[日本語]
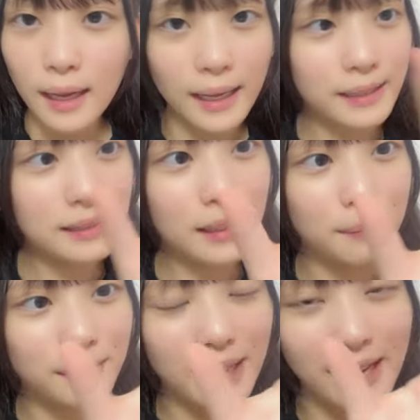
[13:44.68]
アイスが
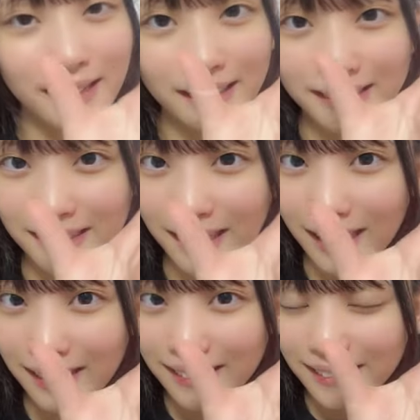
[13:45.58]
もらえるらしいか
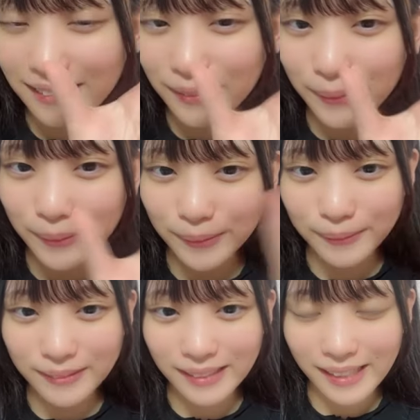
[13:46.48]
らそ
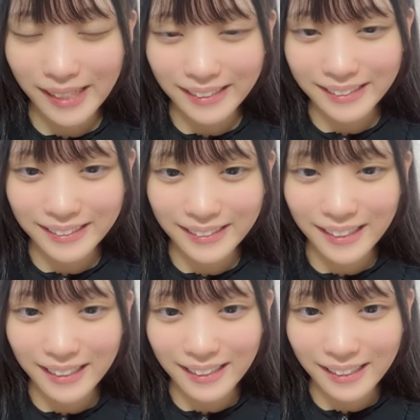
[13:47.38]
うそれはちょっと
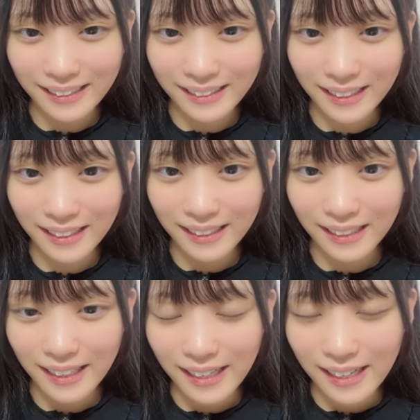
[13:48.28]
気になるね
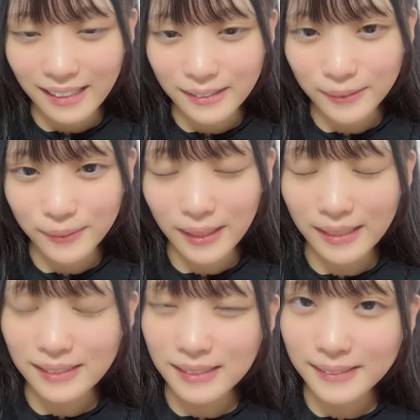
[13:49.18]
そう
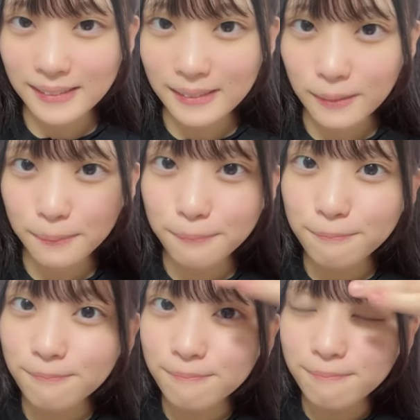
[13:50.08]
暑い
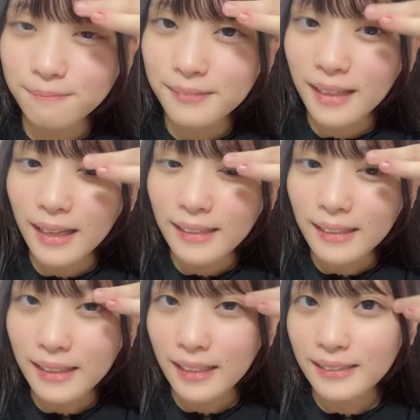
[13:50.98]

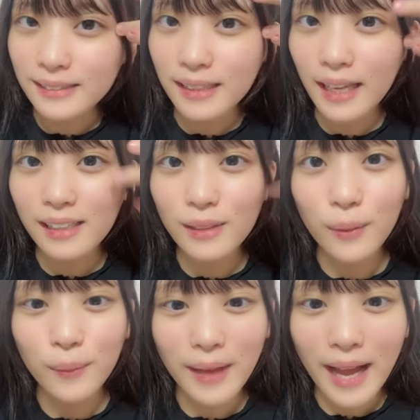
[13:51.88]
しって感じで
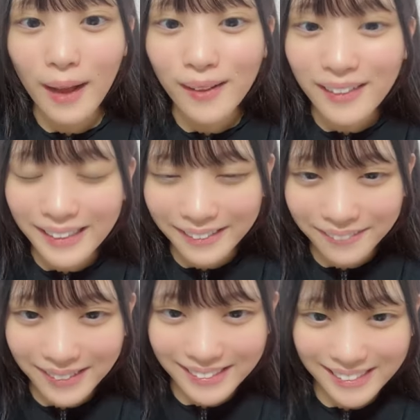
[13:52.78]
今日は終わり
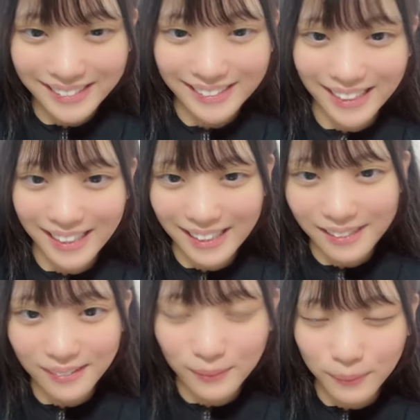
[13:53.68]
ますあり
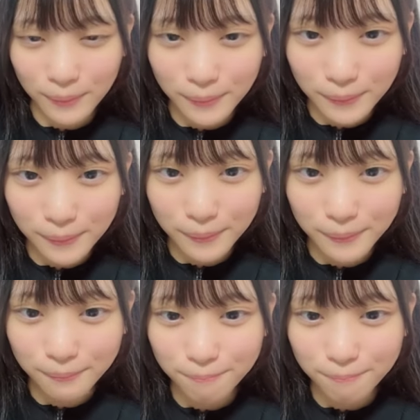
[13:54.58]
がとうあ